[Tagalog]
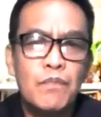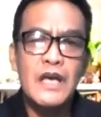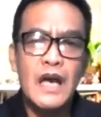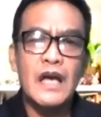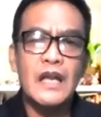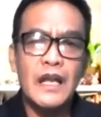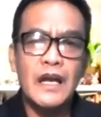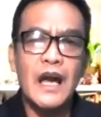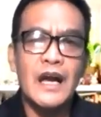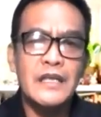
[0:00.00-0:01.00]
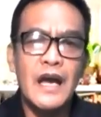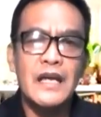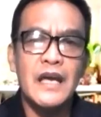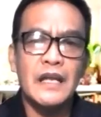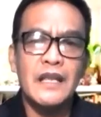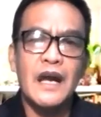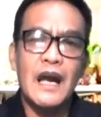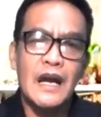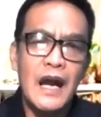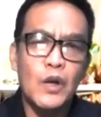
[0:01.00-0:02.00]
Siya na nagaanyaya at
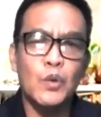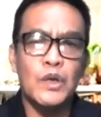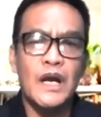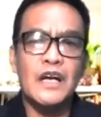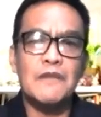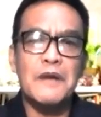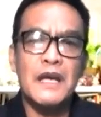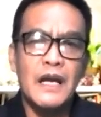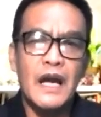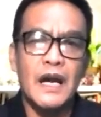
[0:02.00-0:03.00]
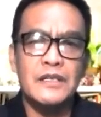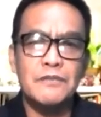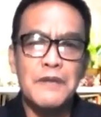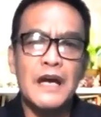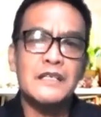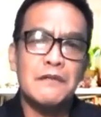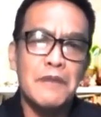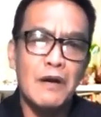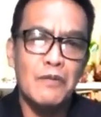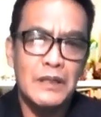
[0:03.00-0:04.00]
nangangako ng kapahingahan para sa
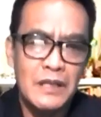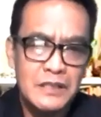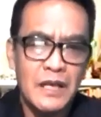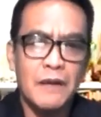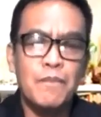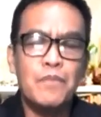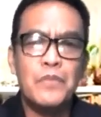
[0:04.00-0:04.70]
bawat isa.